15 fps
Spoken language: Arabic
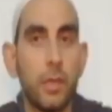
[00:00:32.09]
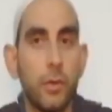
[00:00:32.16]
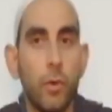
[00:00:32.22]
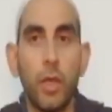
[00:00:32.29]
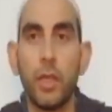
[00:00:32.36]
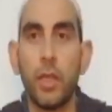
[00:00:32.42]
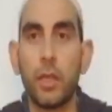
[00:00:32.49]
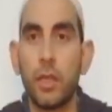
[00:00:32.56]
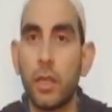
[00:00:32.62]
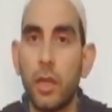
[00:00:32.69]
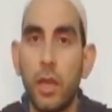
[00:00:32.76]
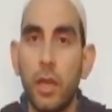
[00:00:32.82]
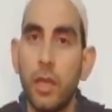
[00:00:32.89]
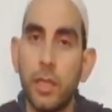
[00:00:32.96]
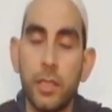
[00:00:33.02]
وهي
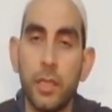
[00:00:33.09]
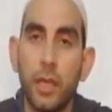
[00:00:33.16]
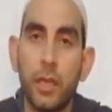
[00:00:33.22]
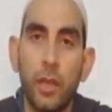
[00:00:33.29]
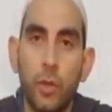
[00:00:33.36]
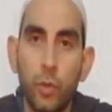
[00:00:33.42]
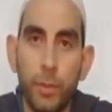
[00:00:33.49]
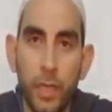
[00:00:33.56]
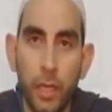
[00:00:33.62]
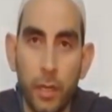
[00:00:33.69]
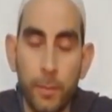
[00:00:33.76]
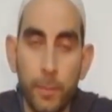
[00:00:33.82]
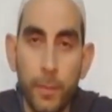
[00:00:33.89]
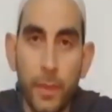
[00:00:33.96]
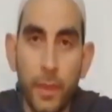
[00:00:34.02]
القراءة التي نقرأ بها